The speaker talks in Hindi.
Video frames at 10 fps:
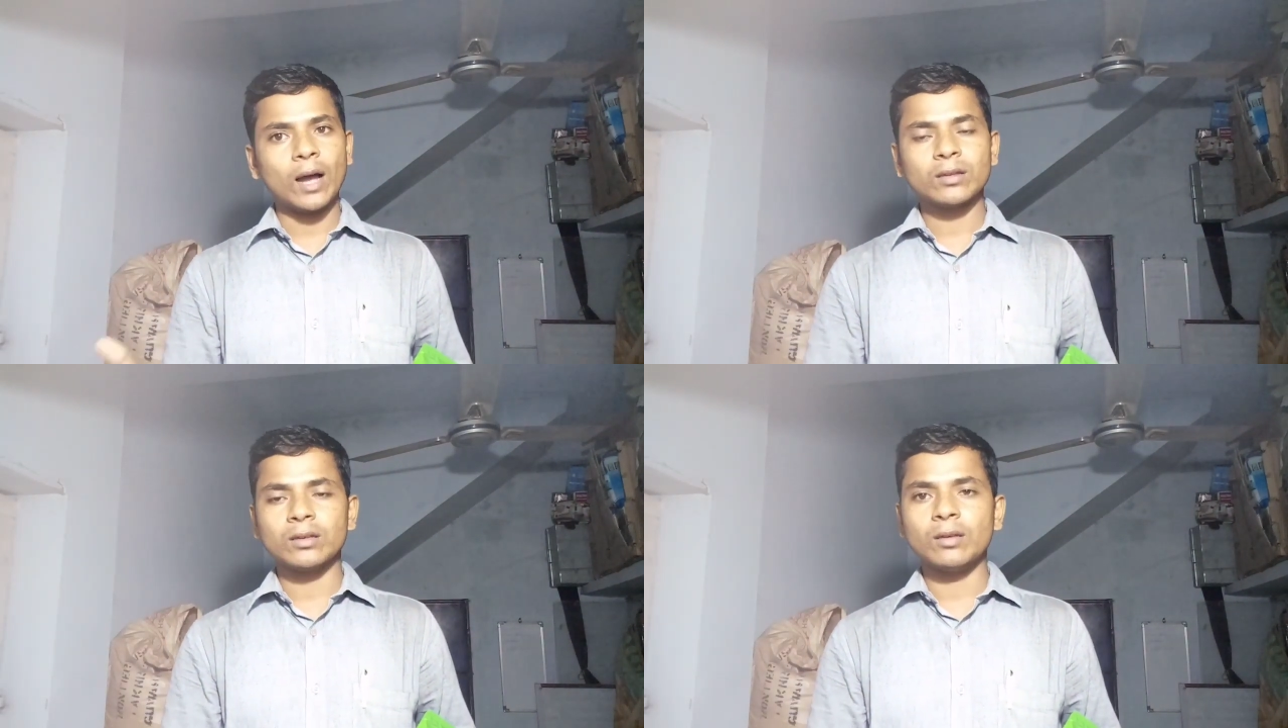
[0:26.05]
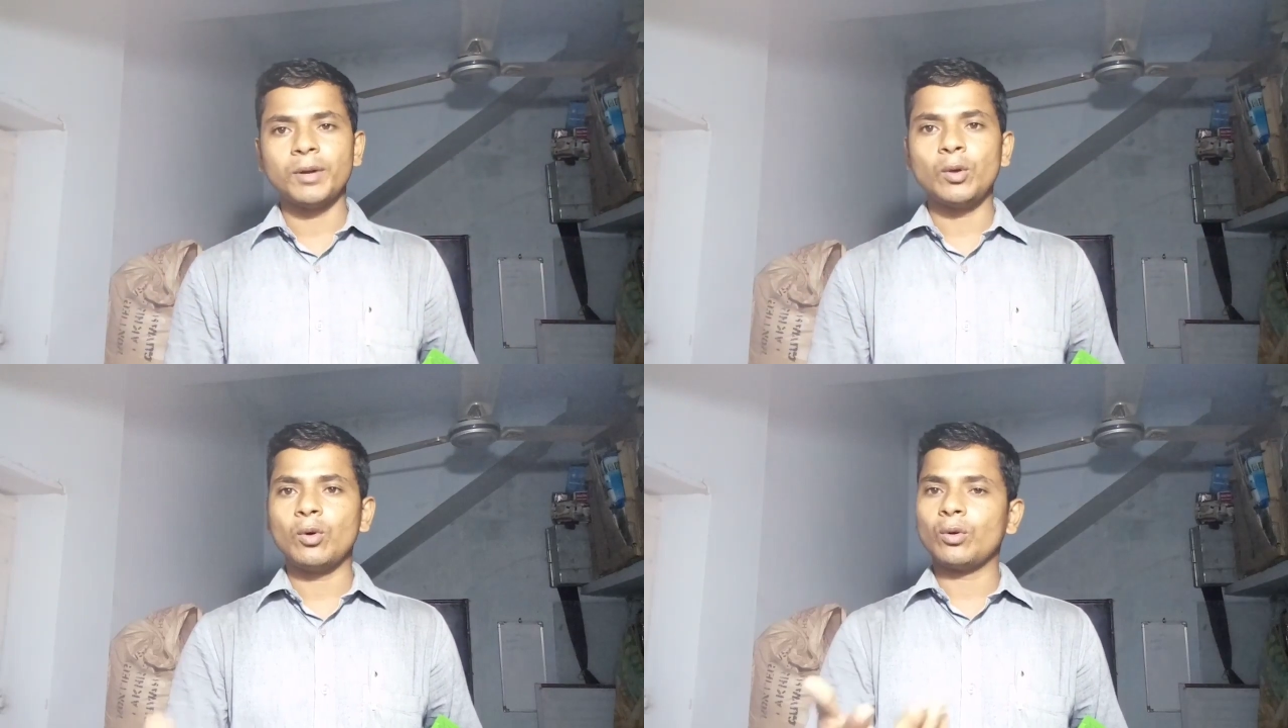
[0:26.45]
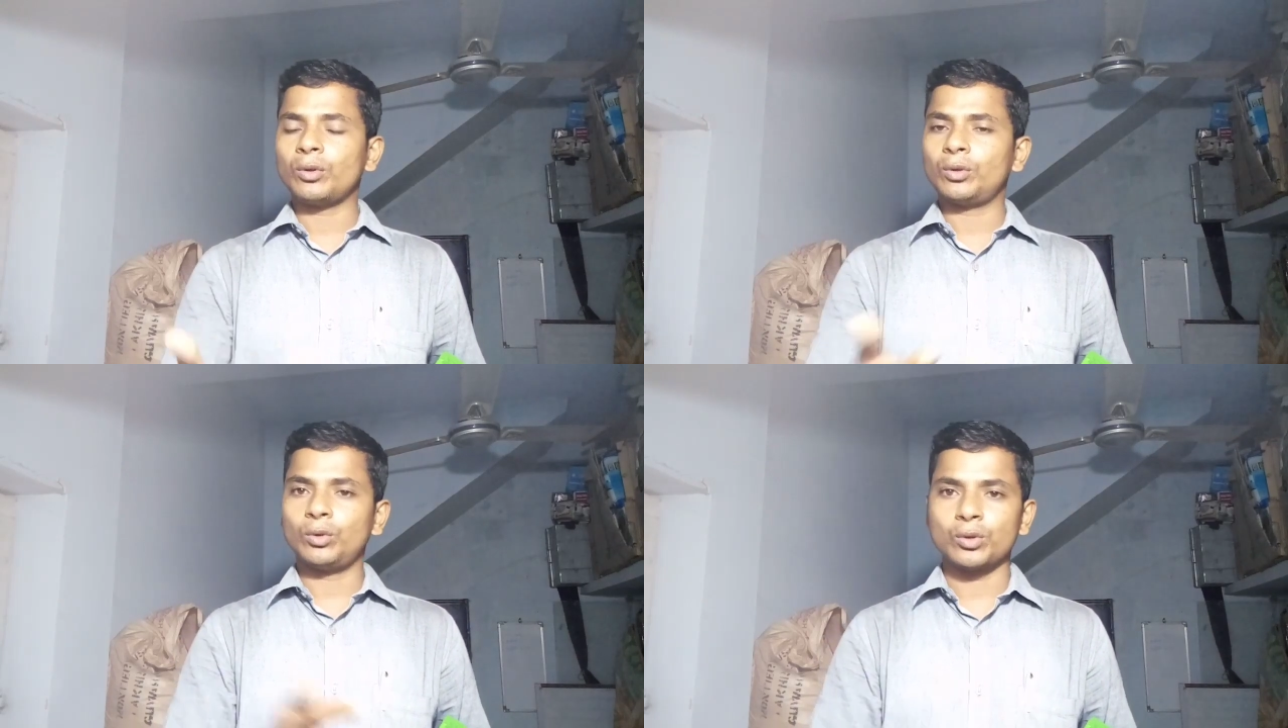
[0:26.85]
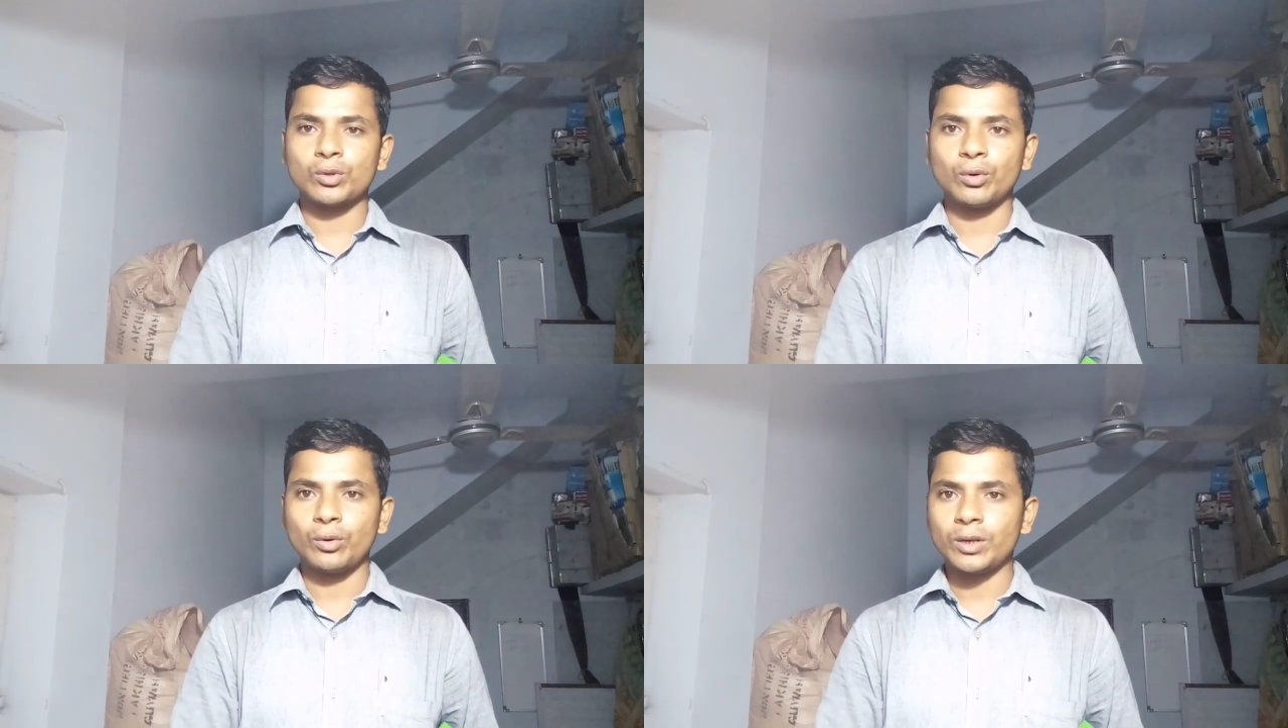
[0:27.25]
आज ये वीडियो
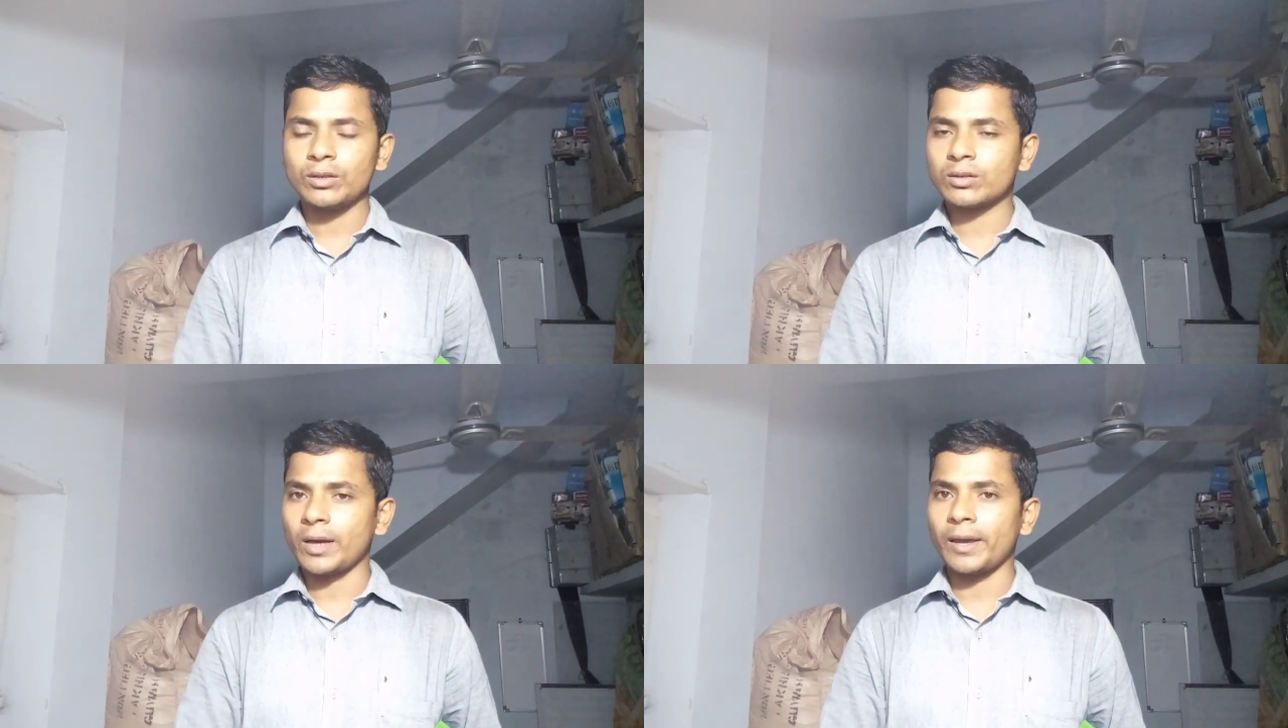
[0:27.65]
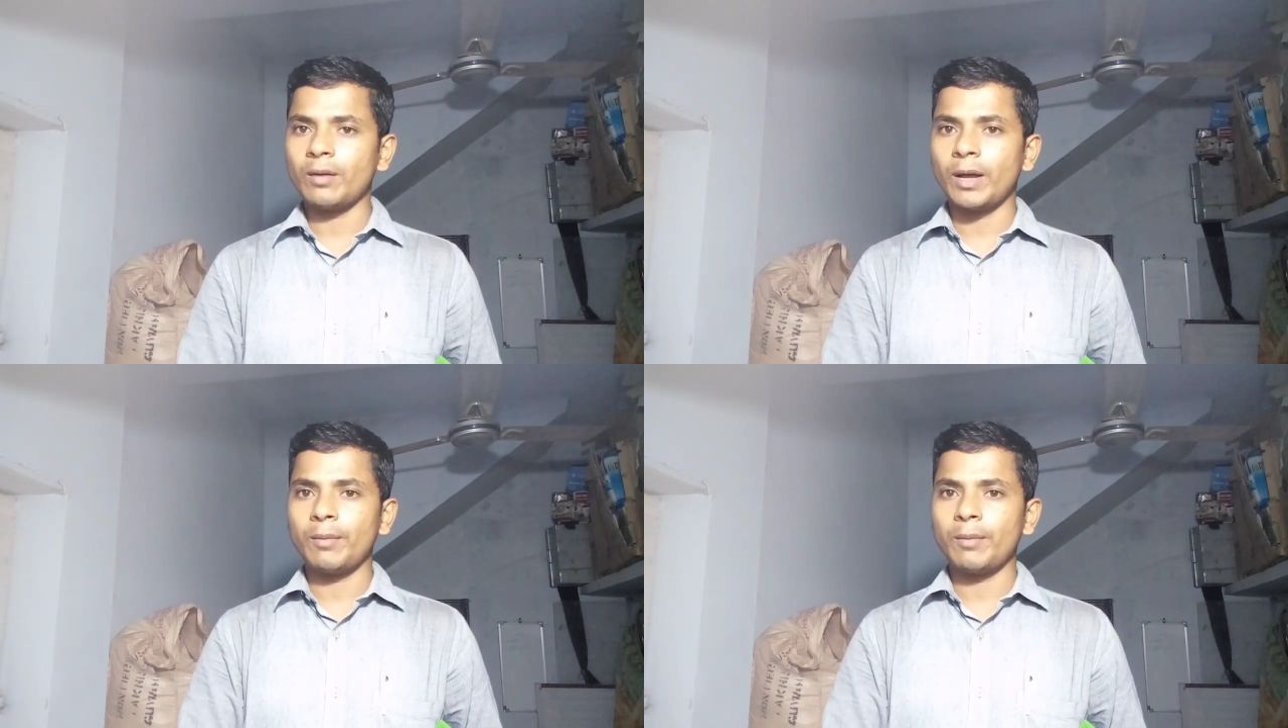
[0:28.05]
दोस्तों इस चाय के